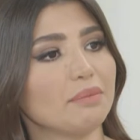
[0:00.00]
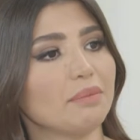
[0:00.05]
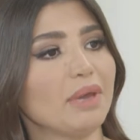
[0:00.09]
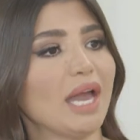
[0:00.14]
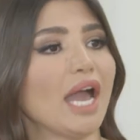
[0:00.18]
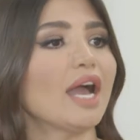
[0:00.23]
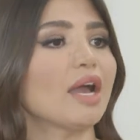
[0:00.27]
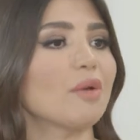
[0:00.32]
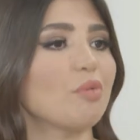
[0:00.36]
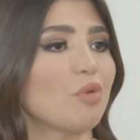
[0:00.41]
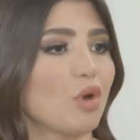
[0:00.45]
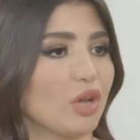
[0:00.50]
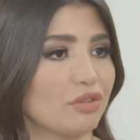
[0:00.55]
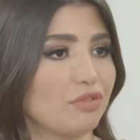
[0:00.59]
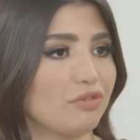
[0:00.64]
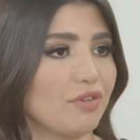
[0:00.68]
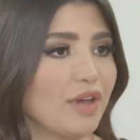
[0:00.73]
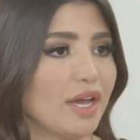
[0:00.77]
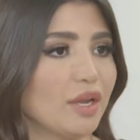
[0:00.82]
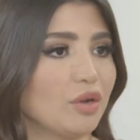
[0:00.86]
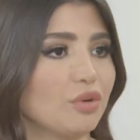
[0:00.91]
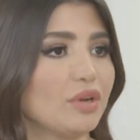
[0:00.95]
بيعاقبوا
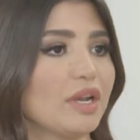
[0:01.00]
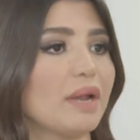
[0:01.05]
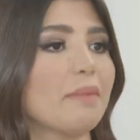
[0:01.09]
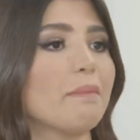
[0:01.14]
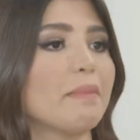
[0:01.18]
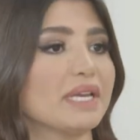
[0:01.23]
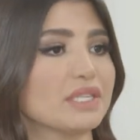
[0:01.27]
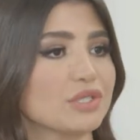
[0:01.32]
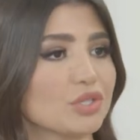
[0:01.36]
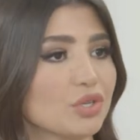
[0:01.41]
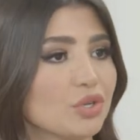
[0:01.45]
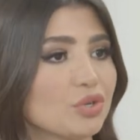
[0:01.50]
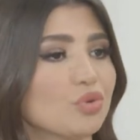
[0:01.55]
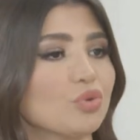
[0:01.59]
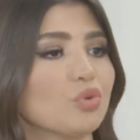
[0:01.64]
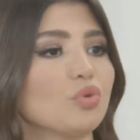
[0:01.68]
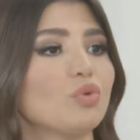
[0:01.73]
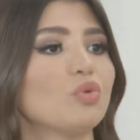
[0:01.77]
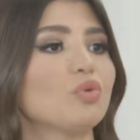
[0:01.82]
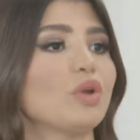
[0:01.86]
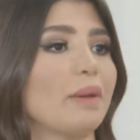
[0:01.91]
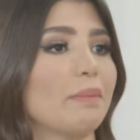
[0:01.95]
اطفالهم لما
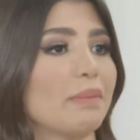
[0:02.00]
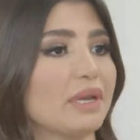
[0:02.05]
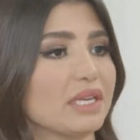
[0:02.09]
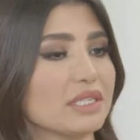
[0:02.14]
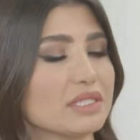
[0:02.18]
يزنوا ولما